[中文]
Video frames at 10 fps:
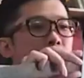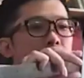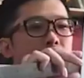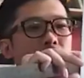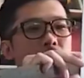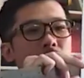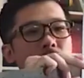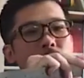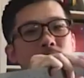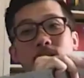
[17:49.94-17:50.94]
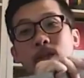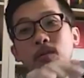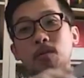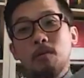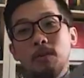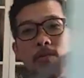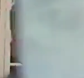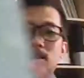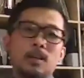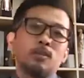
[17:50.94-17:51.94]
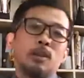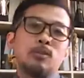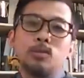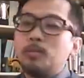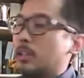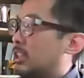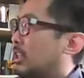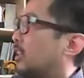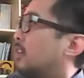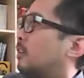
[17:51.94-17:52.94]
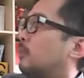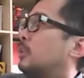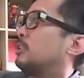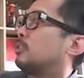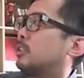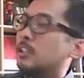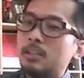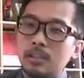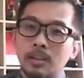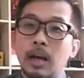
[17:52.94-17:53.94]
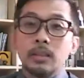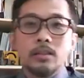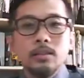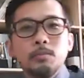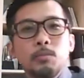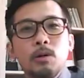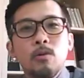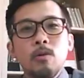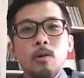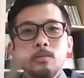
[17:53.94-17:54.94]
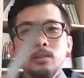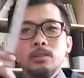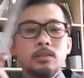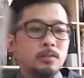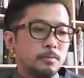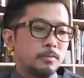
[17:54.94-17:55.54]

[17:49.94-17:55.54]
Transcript: 是十六公分，反正长长度我就没切了哦，反正你就梯形啊，但是你不要广工一直，